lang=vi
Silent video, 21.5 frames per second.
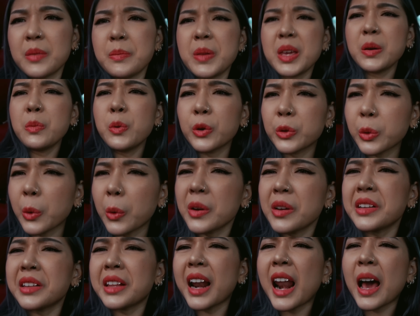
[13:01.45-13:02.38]
Mỹ buổi tối
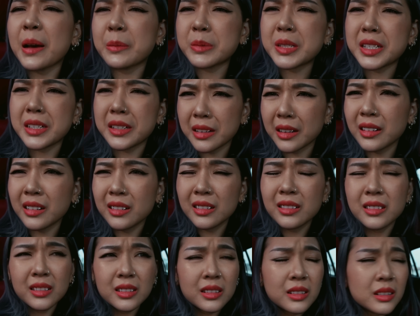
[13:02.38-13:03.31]
người ta làm gì nhỉ?
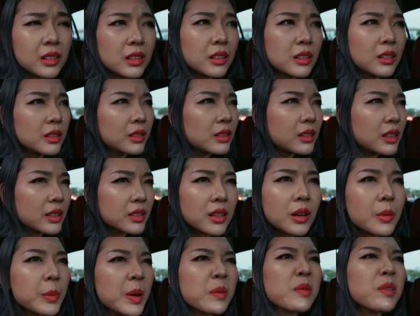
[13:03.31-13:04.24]
Đến
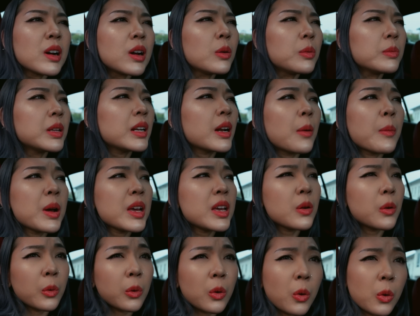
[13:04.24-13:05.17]
giờ mình vẫn không thể nào mà
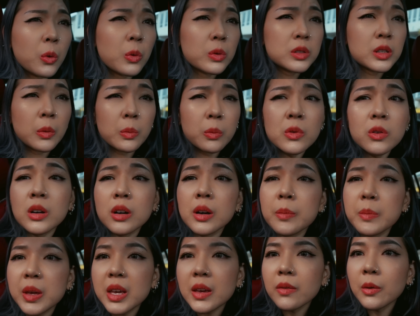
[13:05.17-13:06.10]
hiểu nổi cuộc sống của
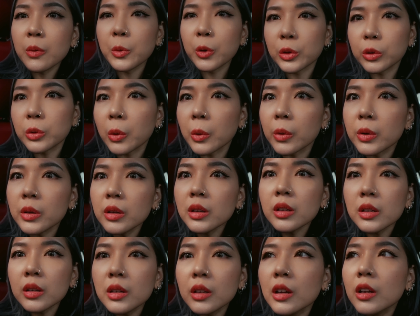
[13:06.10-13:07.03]
người Mỹ vào buổi tối
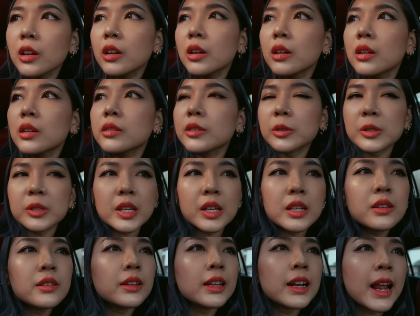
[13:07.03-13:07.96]
Nó sẽ
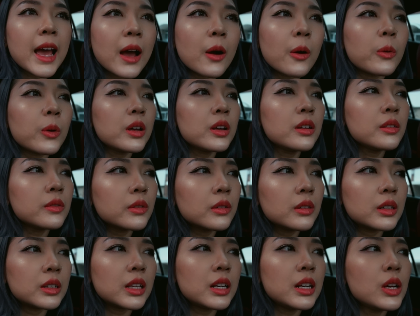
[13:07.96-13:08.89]
như thế nào ấy
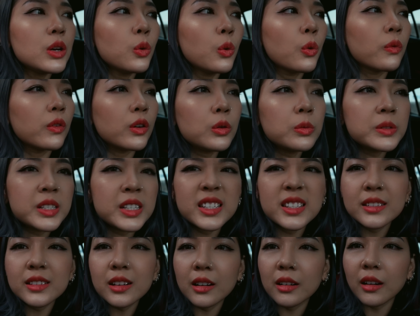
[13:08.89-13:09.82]
Người ta đi ngủ vào lúc
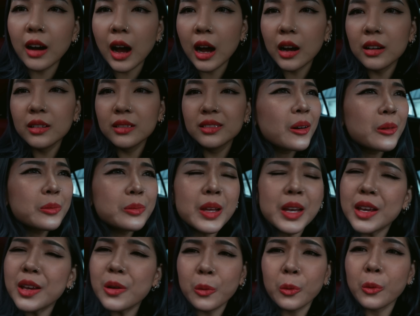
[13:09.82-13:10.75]
9 giờ à? Không
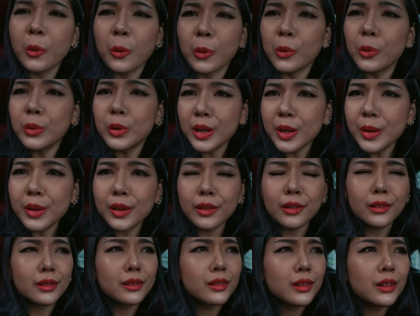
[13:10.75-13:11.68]
thể hiểu nổi luôn ý
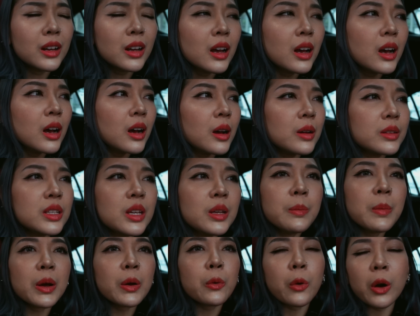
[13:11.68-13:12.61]

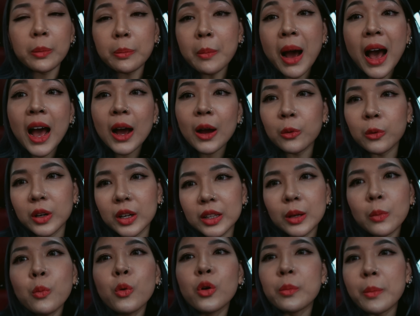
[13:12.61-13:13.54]
Nhìn mấy quán bar của người
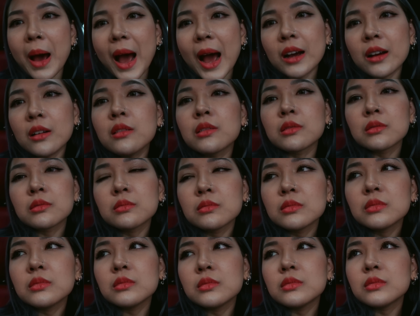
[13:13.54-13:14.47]
ta buồn bã cực
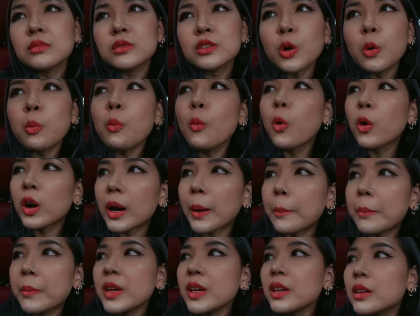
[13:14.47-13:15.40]
trông buồn lắm ấy